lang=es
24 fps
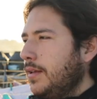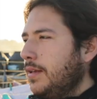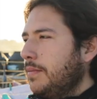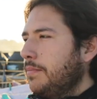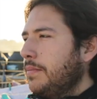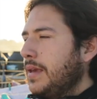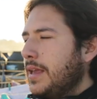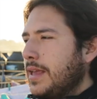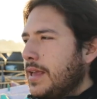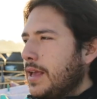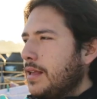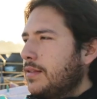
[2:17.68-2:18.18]

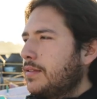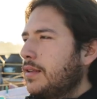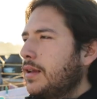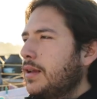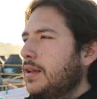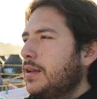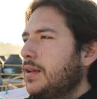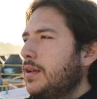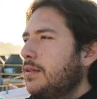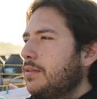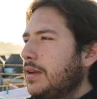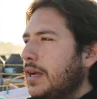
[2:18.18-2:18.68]
belleza,
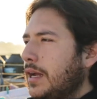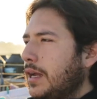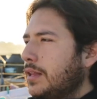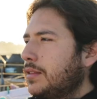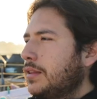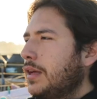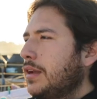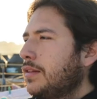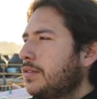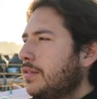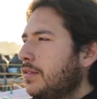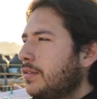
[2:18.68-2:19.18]
generar una
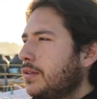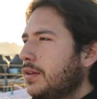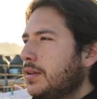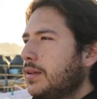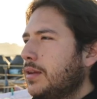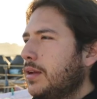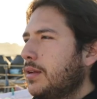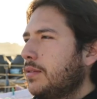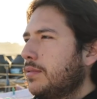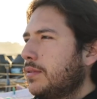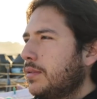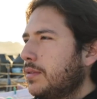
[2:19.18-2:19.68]
catarsis,
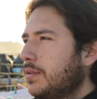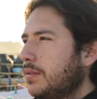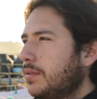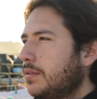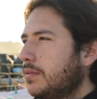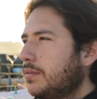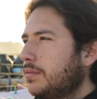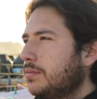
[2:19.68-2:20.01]
generar un,